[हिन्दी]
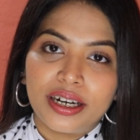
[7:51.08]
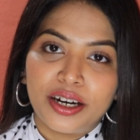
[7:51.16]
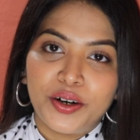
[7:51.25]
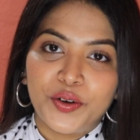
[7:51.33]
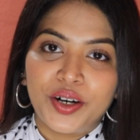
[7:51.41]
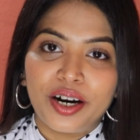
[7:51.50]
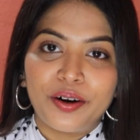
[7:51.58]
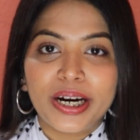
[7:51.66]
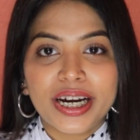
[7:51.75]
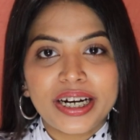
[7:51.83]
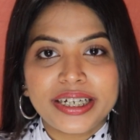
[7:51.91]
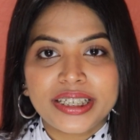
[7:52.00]
लगा होगा और
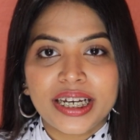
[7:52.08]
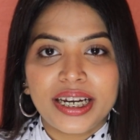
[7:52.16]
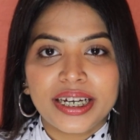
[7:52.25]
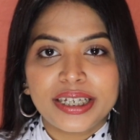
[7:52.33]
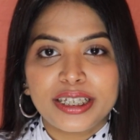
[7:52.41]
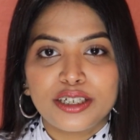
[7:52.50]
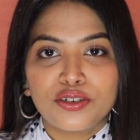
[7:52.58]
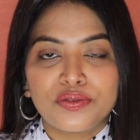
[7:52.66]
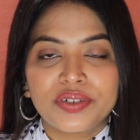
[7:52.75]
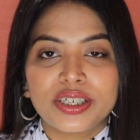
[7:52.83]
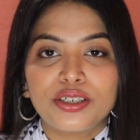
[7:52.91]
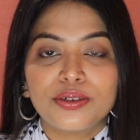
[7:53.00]
अगर अच्छा लगे देन डोंट
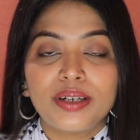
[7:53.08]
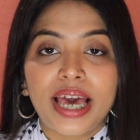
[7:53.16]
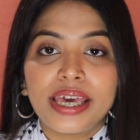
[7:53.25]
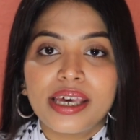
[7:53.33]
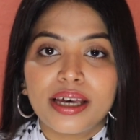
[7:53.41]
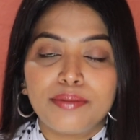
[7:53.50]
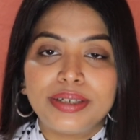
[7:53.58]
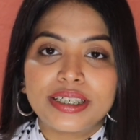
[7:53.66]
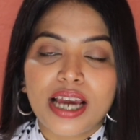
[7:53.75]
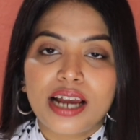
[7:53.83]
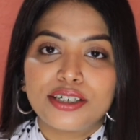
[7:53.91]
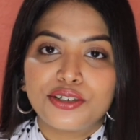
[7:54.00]
फॉरगेट टू लाइक कमेंट
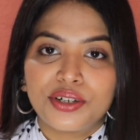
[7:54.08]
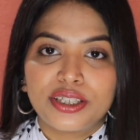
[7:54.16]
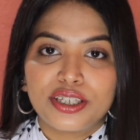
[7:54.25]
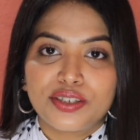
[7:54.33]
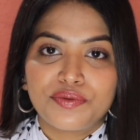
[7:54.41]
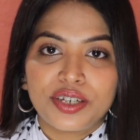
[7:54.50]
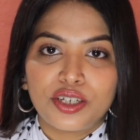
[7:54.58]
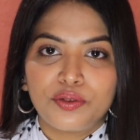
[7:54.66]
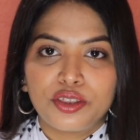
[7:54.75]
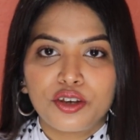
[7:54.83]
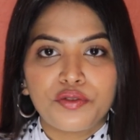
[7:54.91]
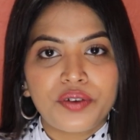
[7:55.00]
एंड शेयर दिस वीडियो
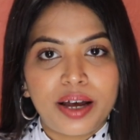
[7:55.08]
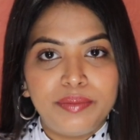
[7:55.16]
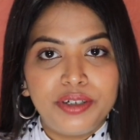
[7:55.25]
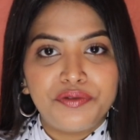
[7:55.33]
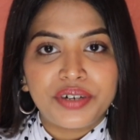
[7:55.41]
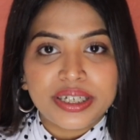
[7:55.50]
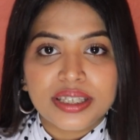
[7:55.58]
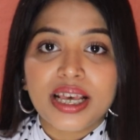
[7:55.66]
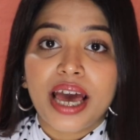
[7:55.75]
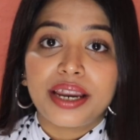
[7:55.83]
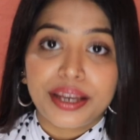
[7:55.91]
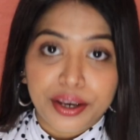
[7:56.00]
विद योर फैमिली फ्रेंड्स
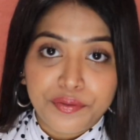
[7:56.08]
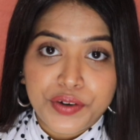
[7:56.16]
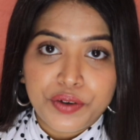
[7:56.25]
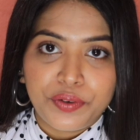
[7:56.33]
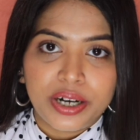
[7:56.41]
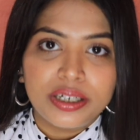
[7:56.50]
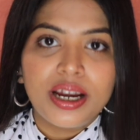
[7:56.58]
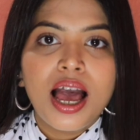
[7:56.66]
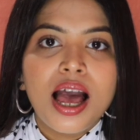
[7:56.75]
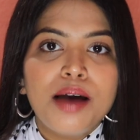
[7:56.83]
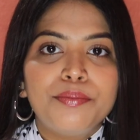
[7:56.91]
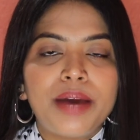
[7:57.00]
एंड एवरीवन
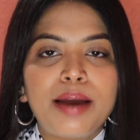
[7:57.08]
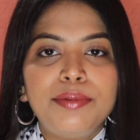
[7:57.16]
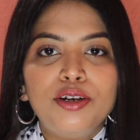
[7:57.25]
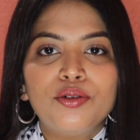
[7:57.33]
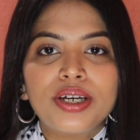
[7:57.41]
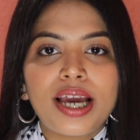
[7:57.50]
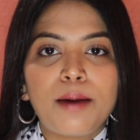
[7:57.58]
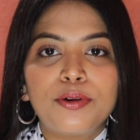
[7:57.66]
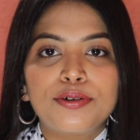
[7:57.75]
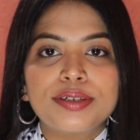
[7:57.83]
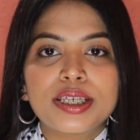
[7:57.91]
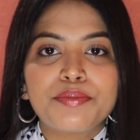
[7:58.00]
मैं मिलूंगी आप
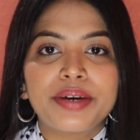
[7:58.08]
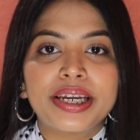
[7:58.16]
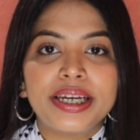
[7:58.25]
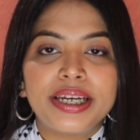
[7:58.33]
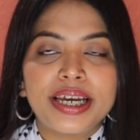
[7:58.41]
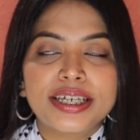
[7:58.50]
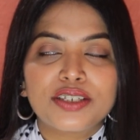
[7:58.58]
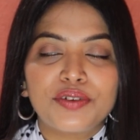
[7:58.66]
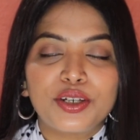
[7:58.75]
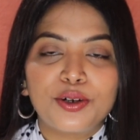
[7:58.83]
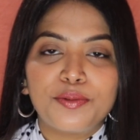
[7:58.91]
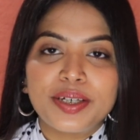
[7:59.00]
लोगों से मेरे नेक्स्ट
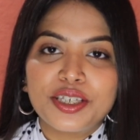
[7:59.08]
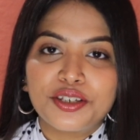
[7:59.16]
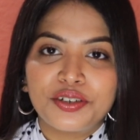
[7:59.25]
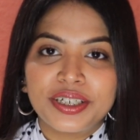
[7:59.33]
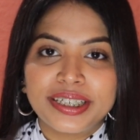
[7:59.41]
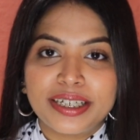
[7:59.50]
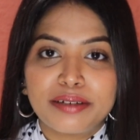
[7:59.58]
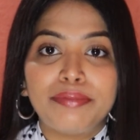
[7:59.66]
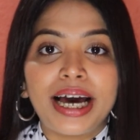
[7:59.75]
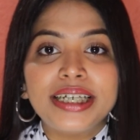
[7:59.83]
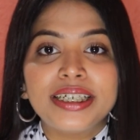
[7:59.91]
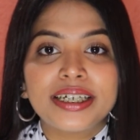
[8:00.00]
वीडियो में सो टिल देन
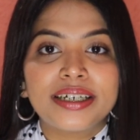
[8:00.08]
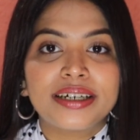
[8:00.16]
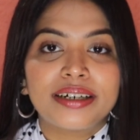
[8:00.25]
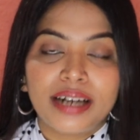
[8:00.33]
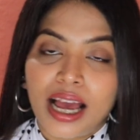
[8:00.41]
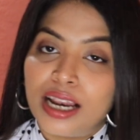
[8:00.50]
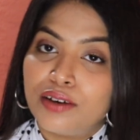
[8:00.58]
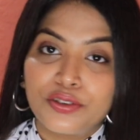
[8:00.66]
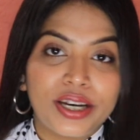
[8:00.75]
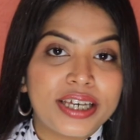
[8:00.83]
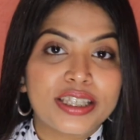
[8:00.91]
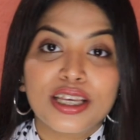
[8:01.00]
बाय टेक केयर आई लव
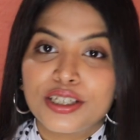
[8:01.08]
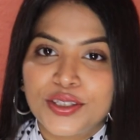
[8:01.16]
यू गाइस